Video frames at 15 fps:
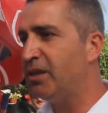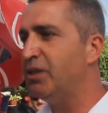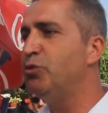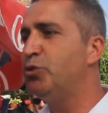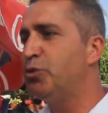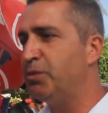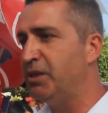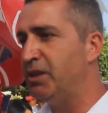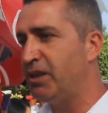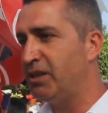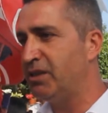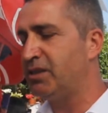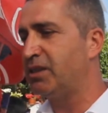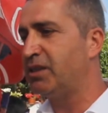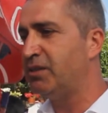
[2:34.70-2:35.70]
anda
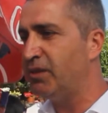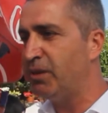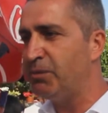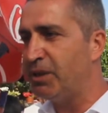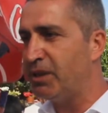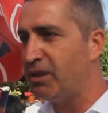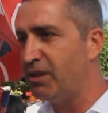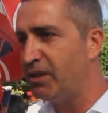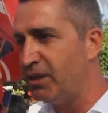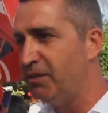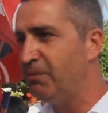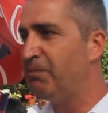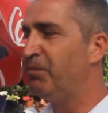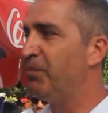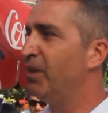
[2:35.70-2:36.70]
3000'lere çıktı ve bir
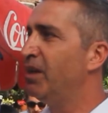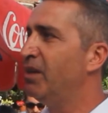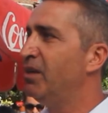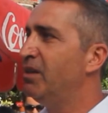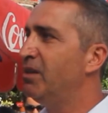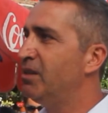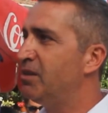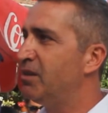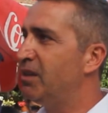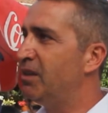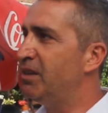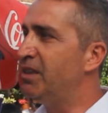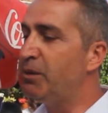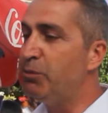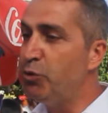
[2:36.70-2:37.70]
ayda
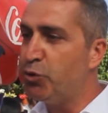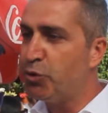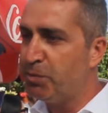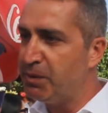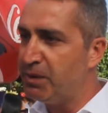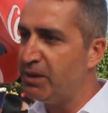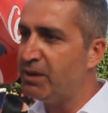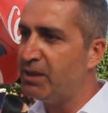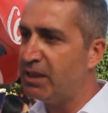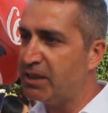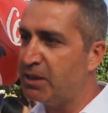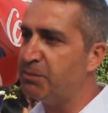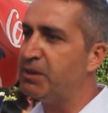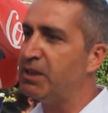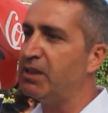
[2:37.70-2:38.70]
e, 23 bin
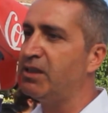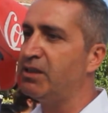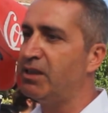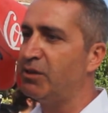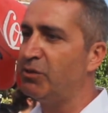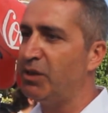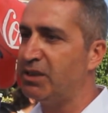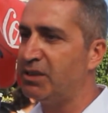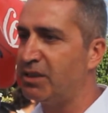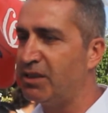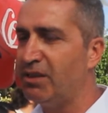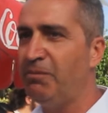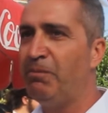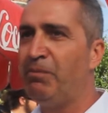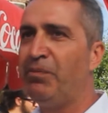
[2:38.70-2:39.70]
takipçiye kadar
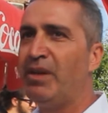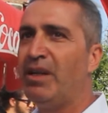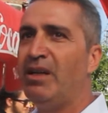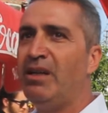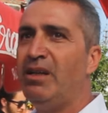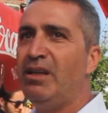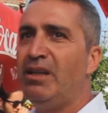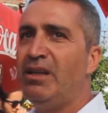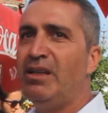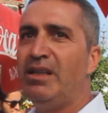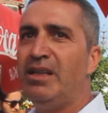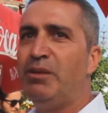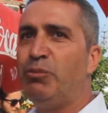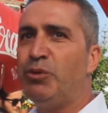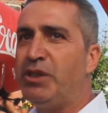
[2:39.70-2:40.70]
ulaştı.
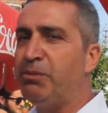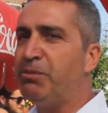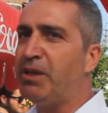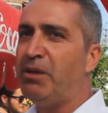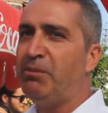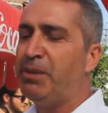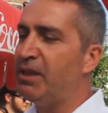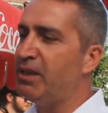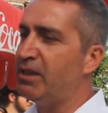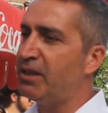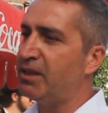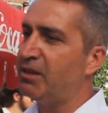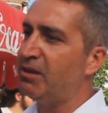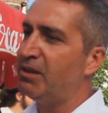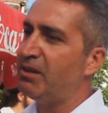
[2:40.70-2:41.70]
E, bu tip
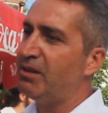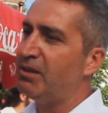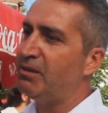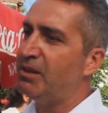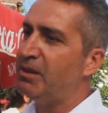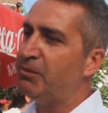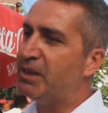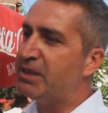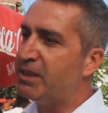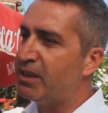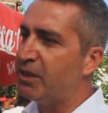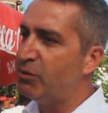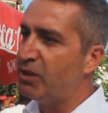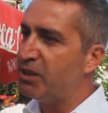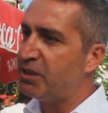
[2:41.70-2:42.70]
kampanyaların e,
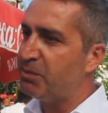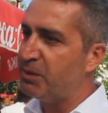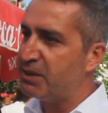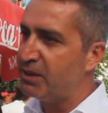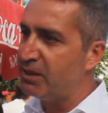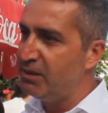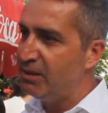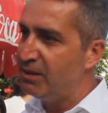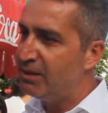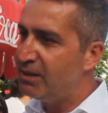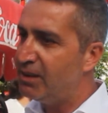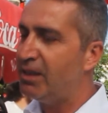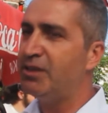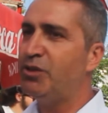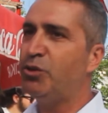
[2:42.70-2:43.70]
başarıya ulaşması
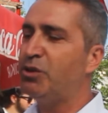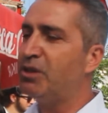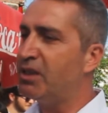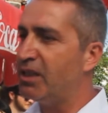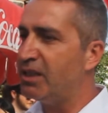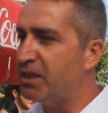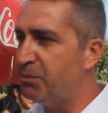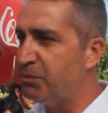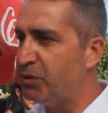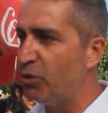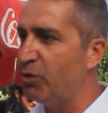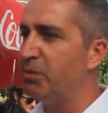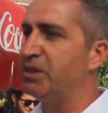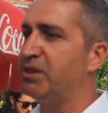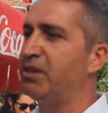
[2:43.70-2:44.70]
daha çok
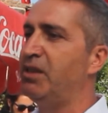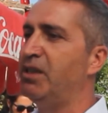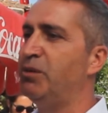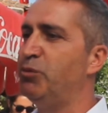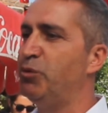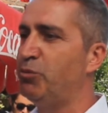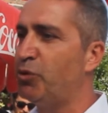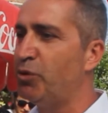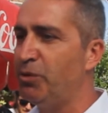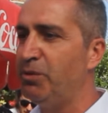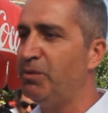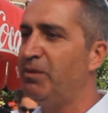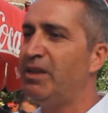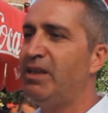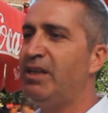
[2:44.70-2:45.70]
takipçi olmasıyla mümkün.
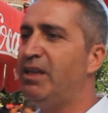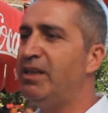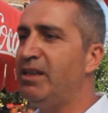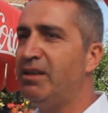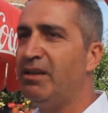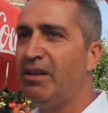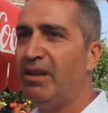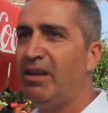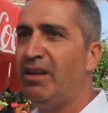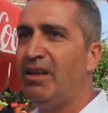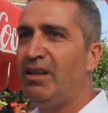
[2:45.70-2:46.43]
Yani